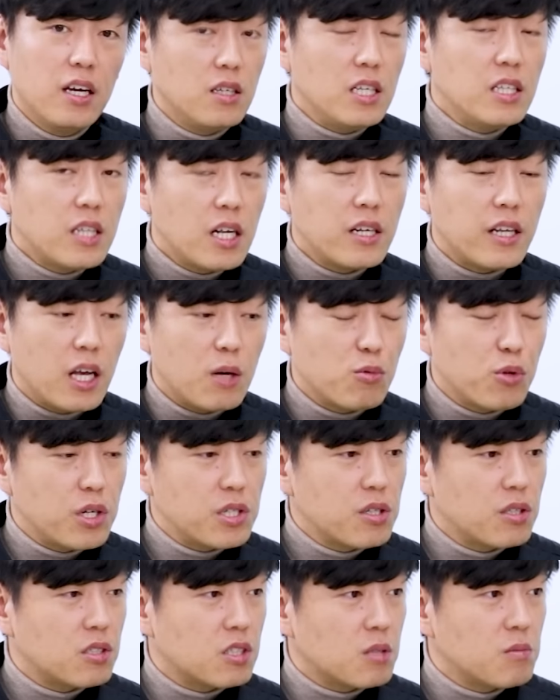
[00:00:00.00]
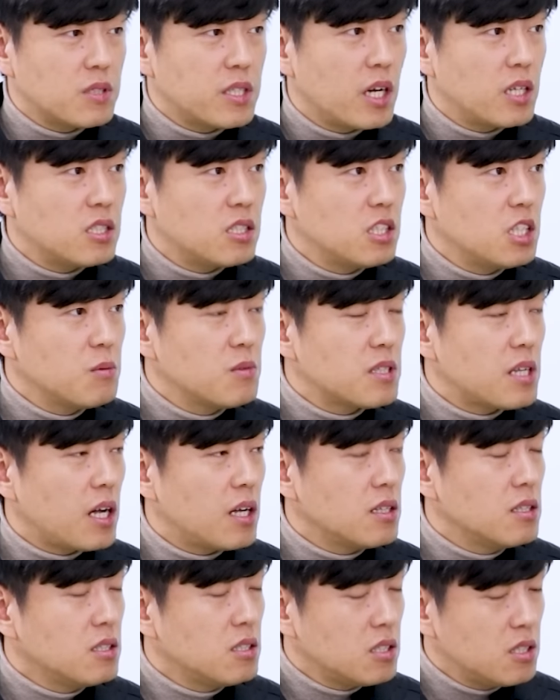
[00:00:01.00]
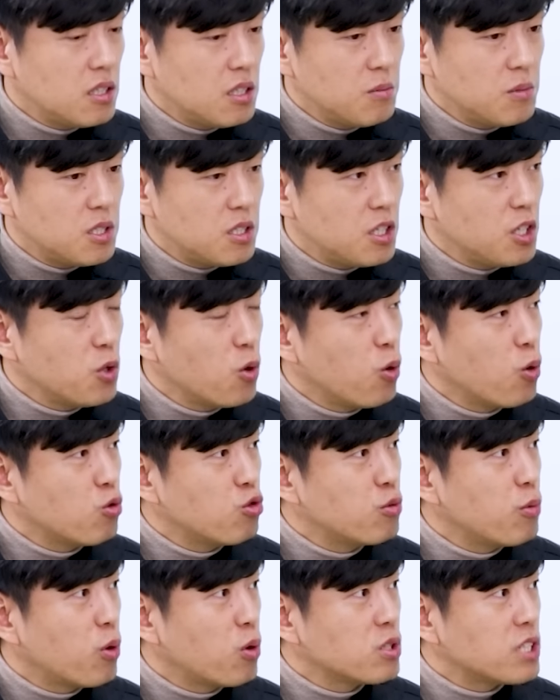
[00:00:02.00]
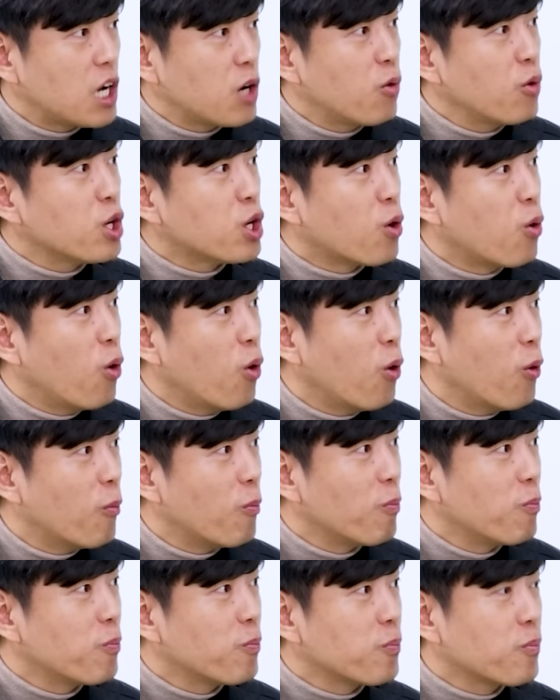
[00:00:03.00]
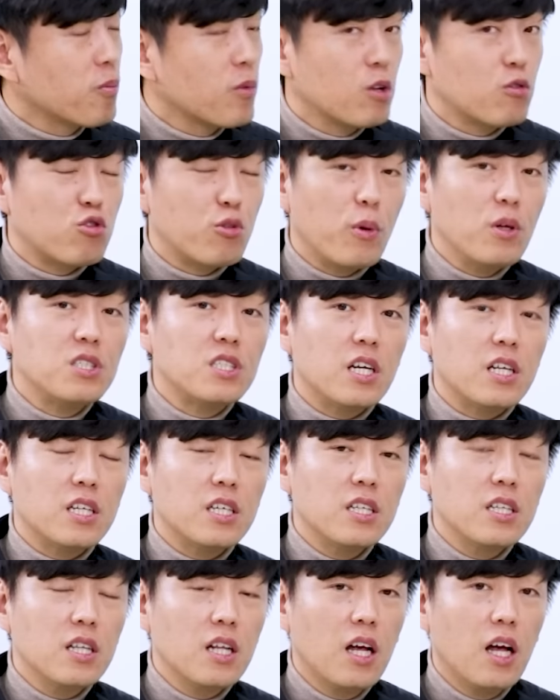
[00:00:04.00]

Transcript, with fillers: 인텔 내부에서 지금 새 신임 CEO 후보를 찾고 있고, 두 번째는